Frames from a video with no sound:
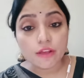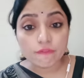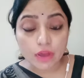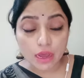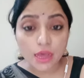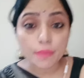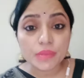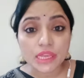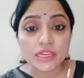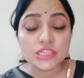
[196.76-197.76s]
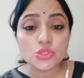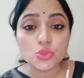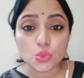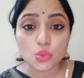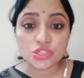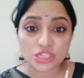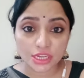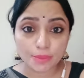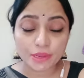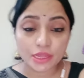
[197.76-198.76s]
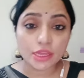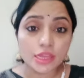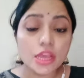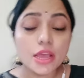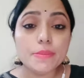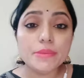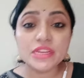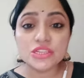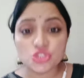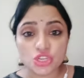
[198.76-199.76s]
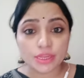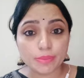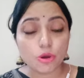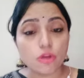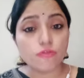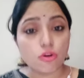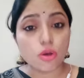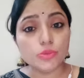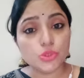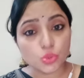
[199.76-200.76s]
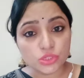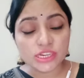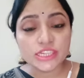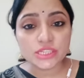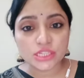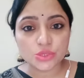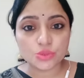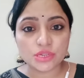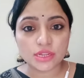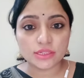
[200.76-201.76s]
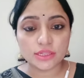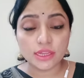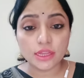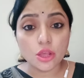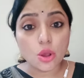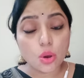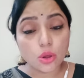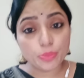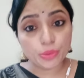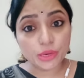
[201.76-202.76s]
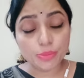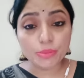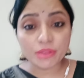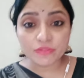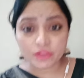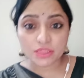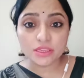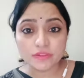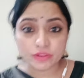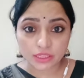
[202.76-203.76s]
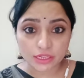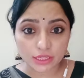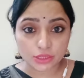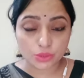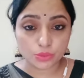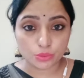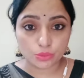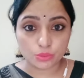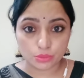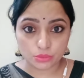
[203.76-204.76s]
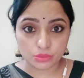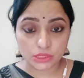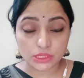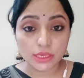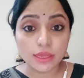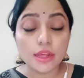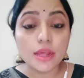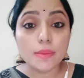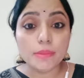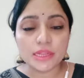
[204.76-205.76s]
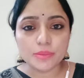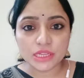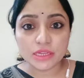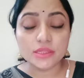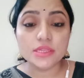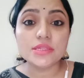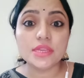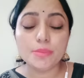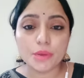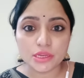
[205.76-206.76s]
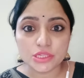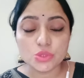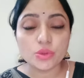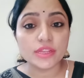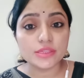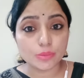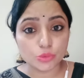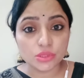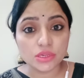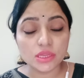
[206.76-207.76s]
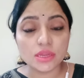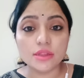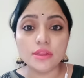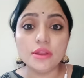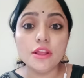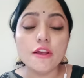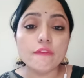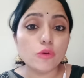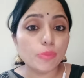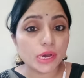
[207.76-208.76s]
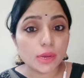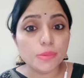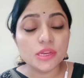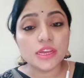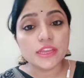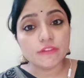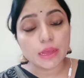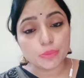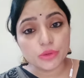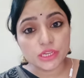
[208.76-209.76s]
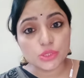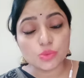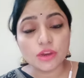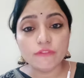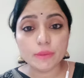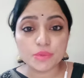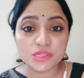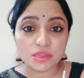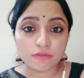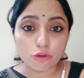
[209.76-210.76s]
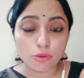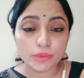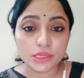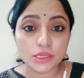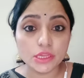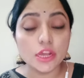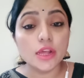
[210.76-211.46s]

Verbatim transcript: वहाँ मेरी जो शेप है मेरी शेप और फॉर्म टोटली चेंज हो जाती है और फिर भी मैं वही की वही रहती हूँ ठीक है मतलब धरती से पानी जो है समुद्र के अंदर वो भाप बना एवेपोरेट हुआ वेपर्स की फॉर्म ली